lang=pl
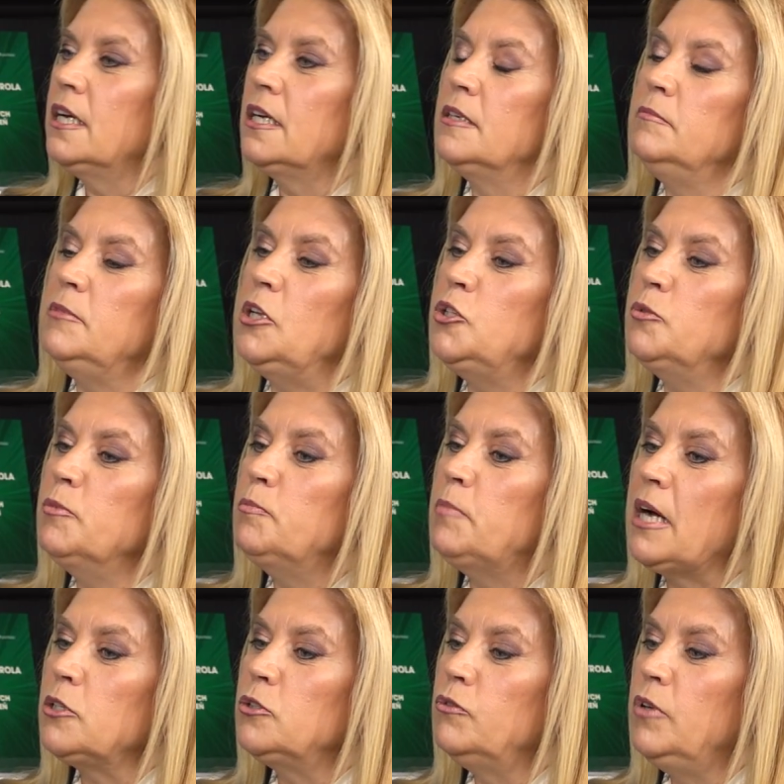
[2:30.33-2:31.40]
Y, mieliśmy
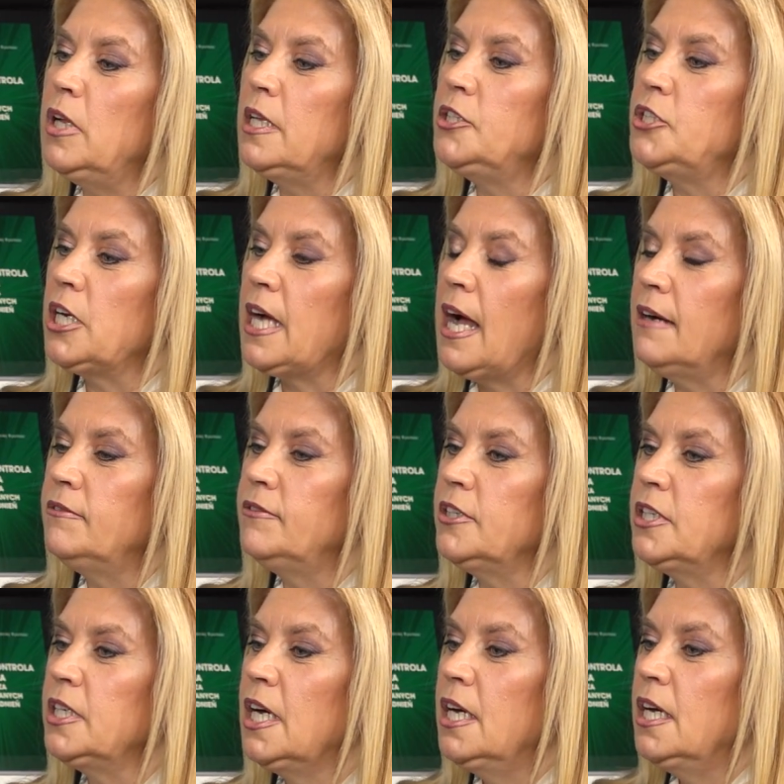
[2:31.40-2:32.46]
bardzo wiele
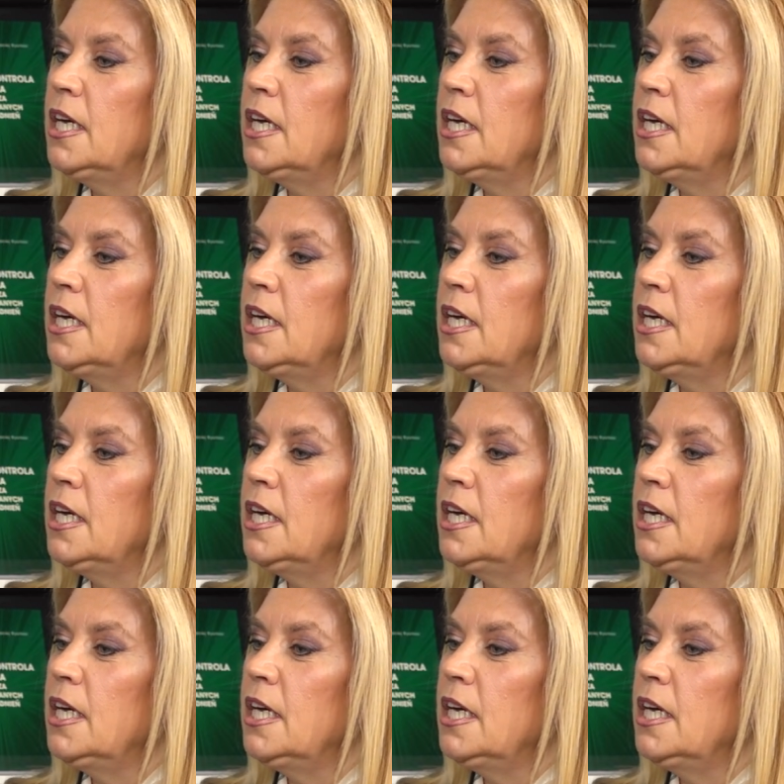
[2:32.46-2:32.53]
ciekawych